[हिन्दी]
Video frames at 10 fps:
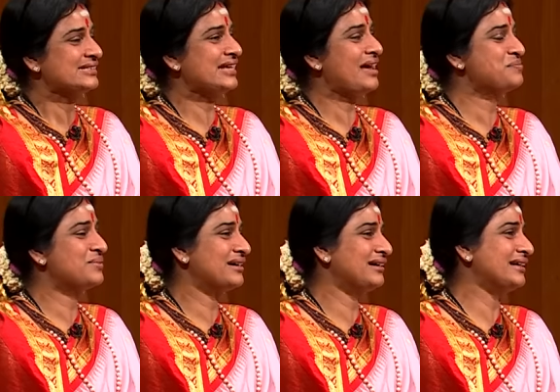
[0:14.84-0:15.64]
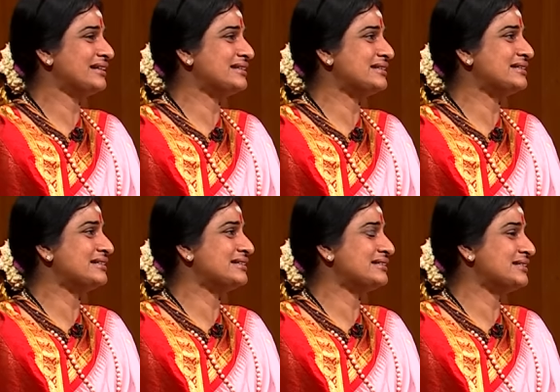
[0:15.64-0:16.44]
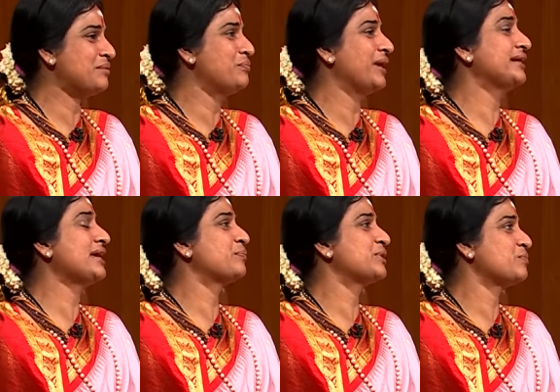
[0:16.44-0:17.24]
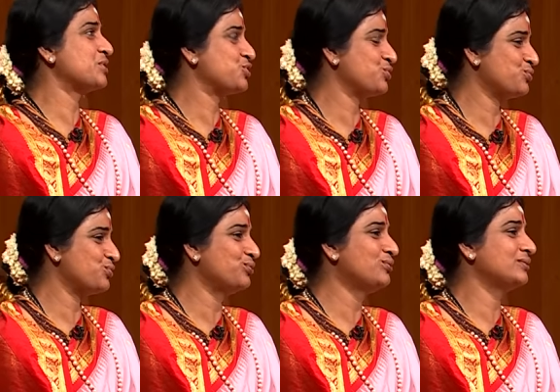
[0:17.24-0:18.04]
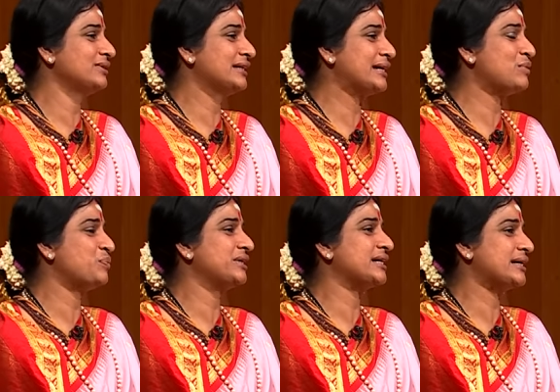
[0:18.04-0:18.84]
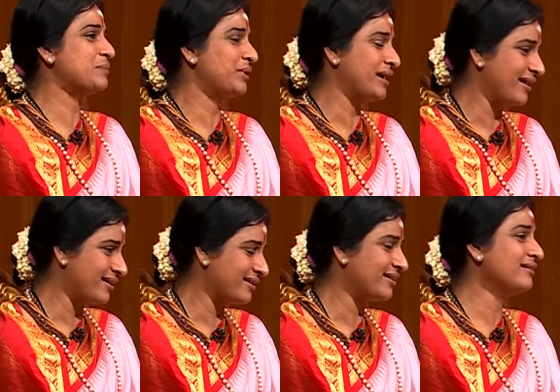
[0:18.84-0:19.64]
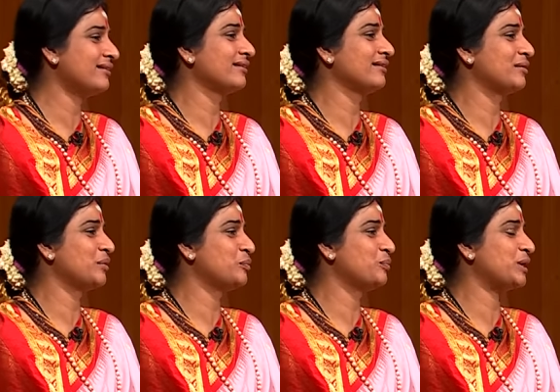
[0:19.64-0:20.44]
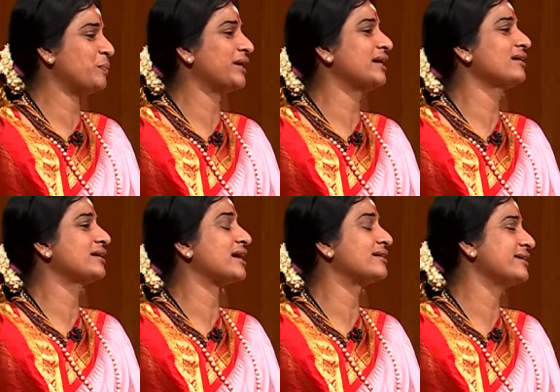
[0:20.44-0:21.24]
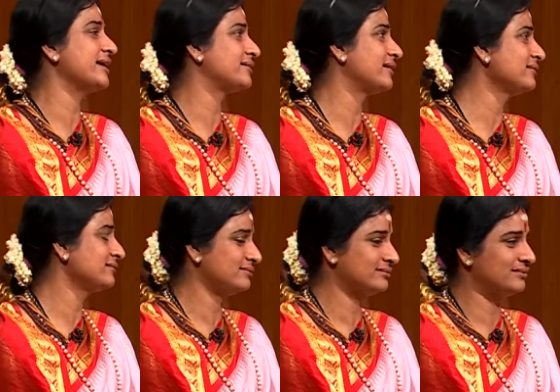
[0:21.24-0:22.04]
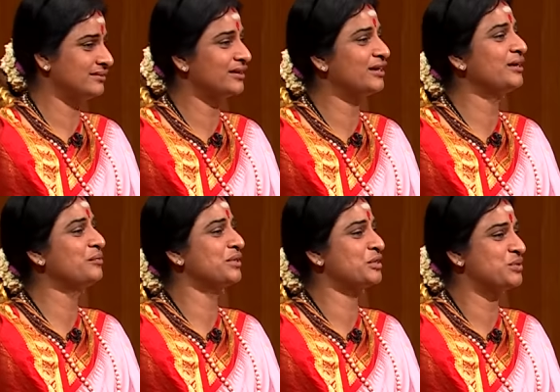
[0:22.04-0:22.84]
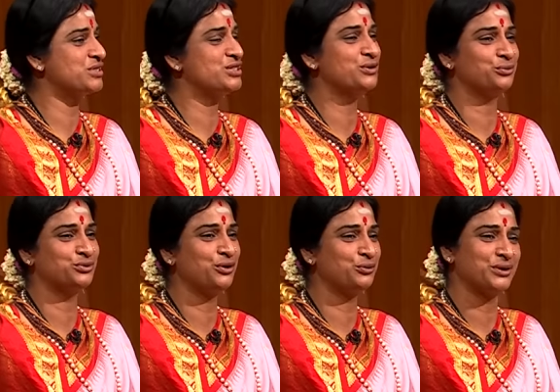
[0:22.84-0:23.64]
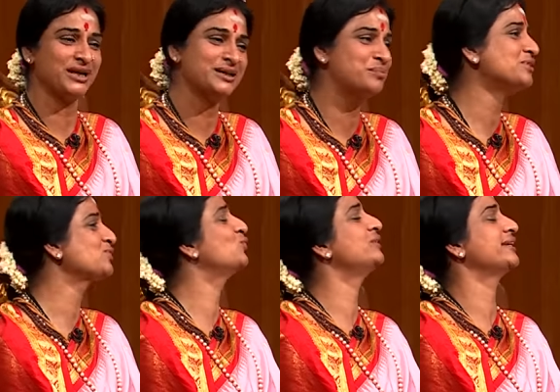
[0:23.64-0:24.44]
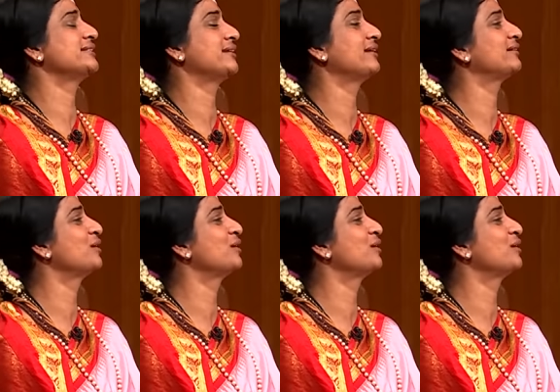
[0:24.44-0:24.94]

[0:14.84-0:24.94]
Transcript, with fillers: साहब जब मैंने अपने बच्चों को घर में बिठा के पढ़ाया है मेरा पहला कारण ये था कि मेरे बच्चे रोते रोते कभी स्कूल नहीं जाना